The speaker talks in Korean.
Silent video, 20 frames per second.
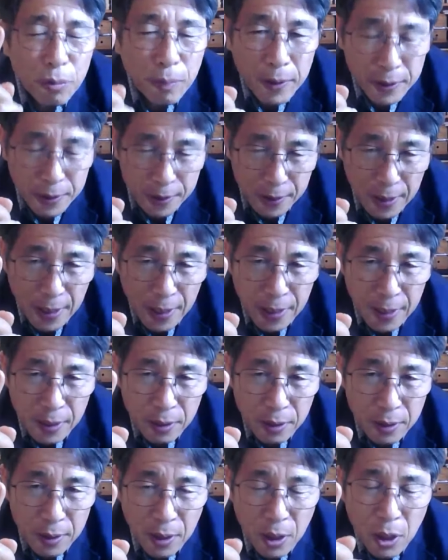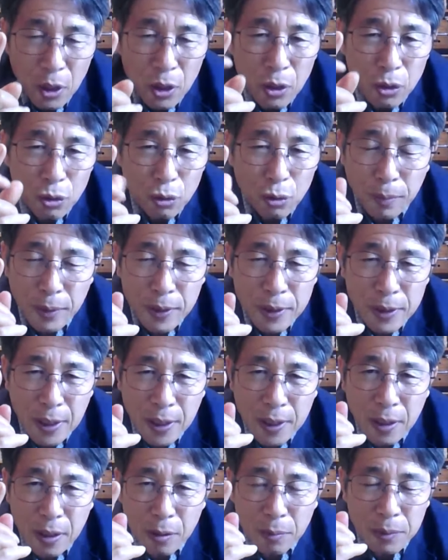두 번째, 두
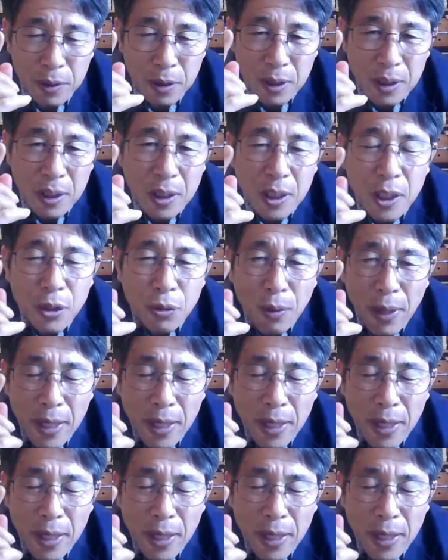번째 여러분들의